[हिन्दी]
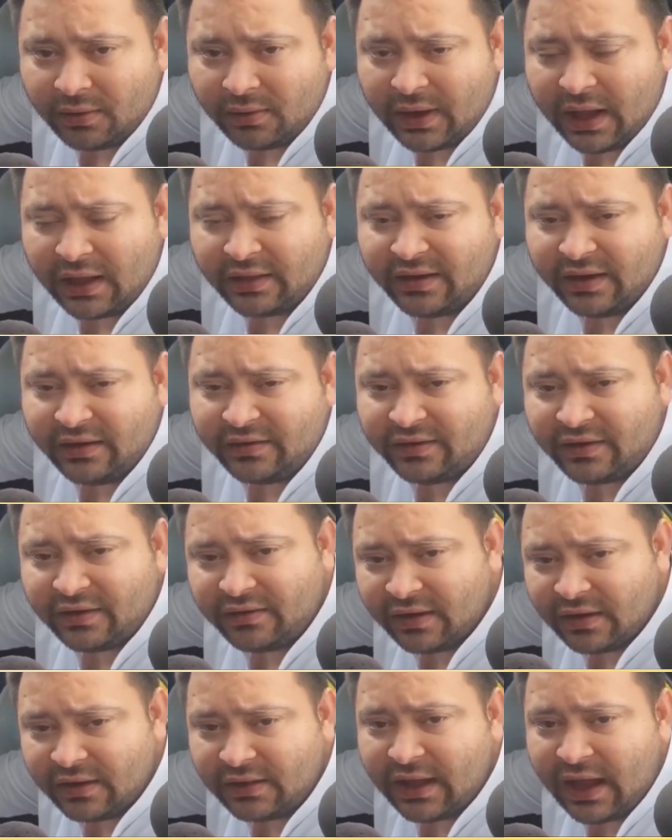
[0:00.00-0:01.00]
ना देश की
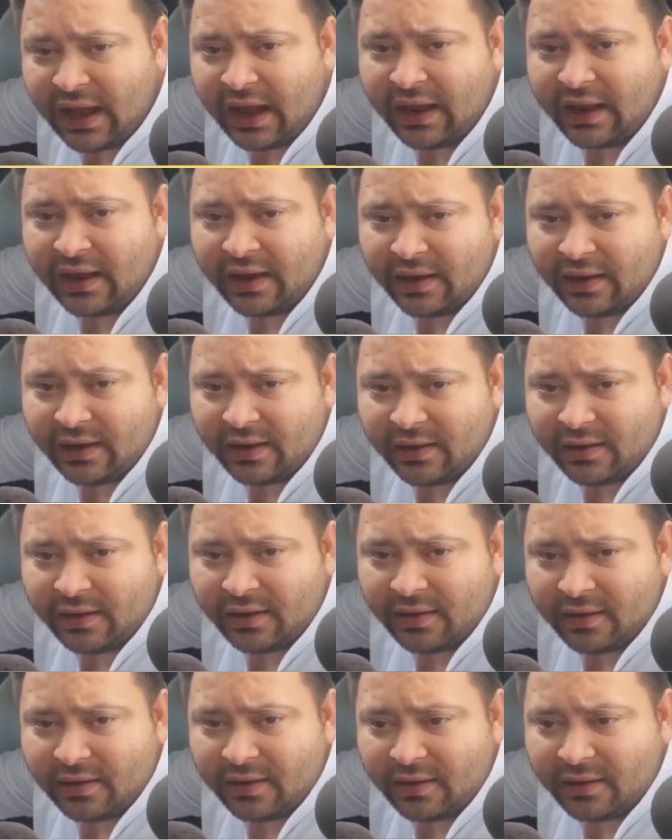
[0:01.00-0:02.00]
जनता है
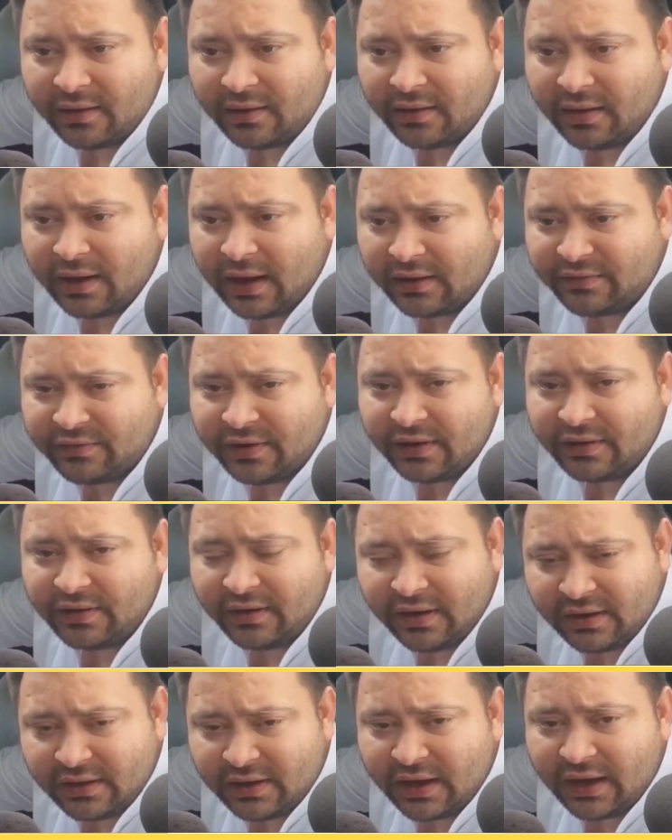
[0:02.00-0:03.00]
ना
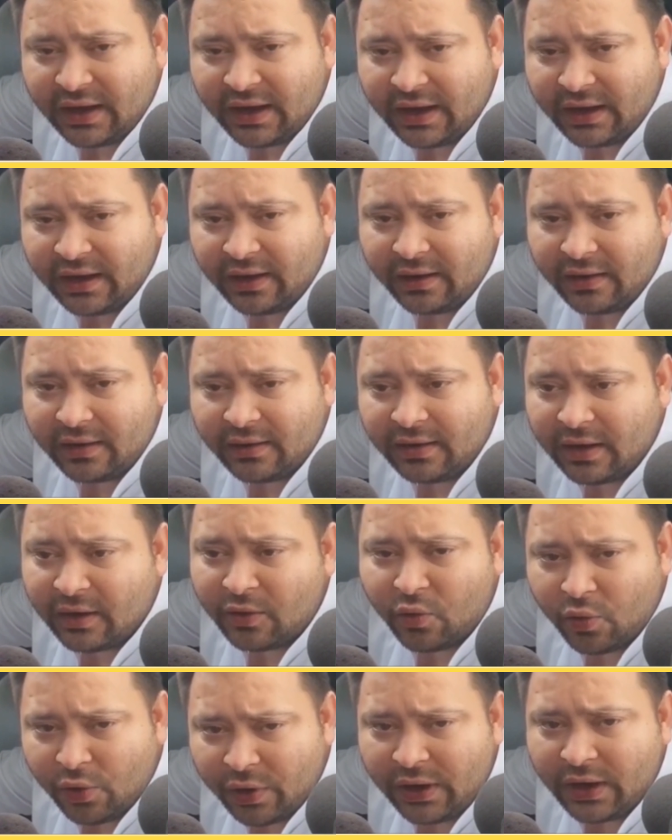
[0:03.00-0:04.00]
क्षेत्रीय दल है ना
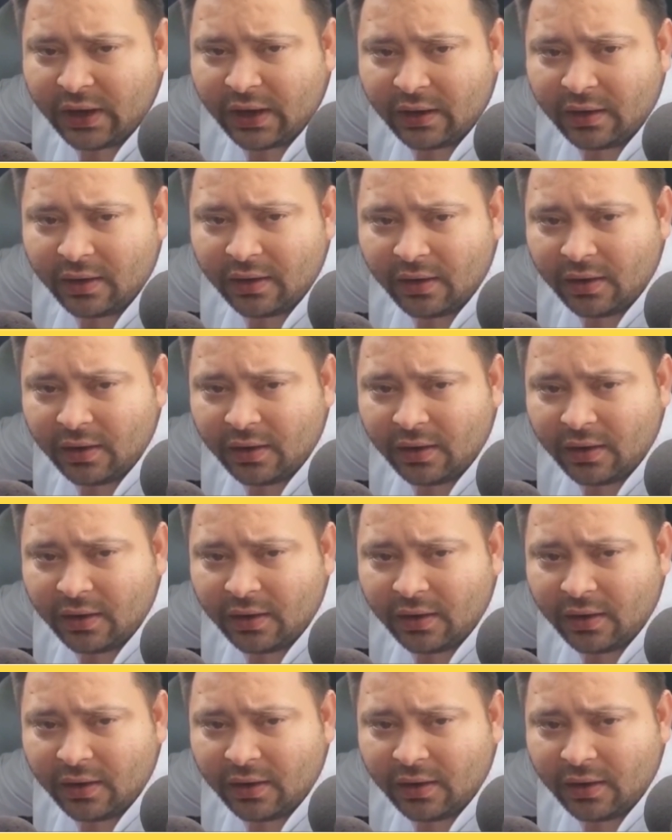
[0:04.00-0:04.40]
कोई है